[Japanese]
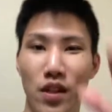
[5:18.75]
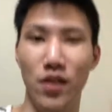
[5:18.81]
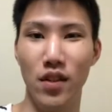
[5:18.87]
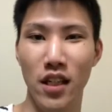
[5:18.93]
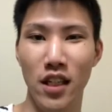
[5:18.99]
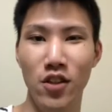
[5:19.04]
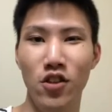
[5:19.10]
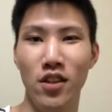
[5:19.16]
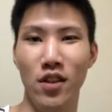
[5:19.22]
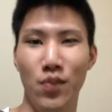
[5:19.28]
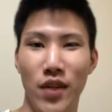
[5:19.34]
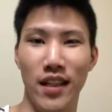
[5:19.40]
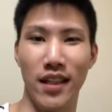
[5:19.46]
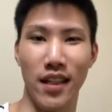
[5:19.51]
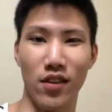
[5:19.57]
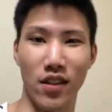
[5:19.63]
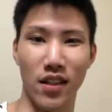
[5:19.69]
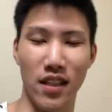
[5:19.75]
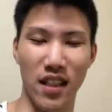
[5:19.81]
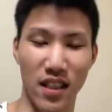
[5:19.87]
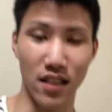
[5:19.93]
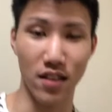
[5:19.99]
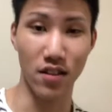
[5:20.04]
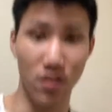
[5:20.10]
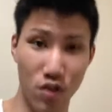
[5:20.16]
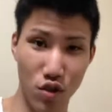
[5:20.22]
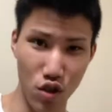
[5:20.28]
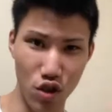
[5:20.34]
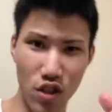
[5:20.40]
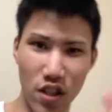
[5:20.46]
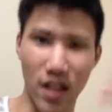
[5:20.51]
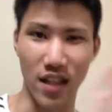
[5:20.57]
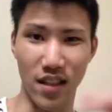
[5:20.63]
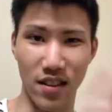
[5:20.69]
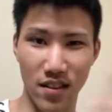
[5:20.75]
犬に見えたとかねちょいちょいなんか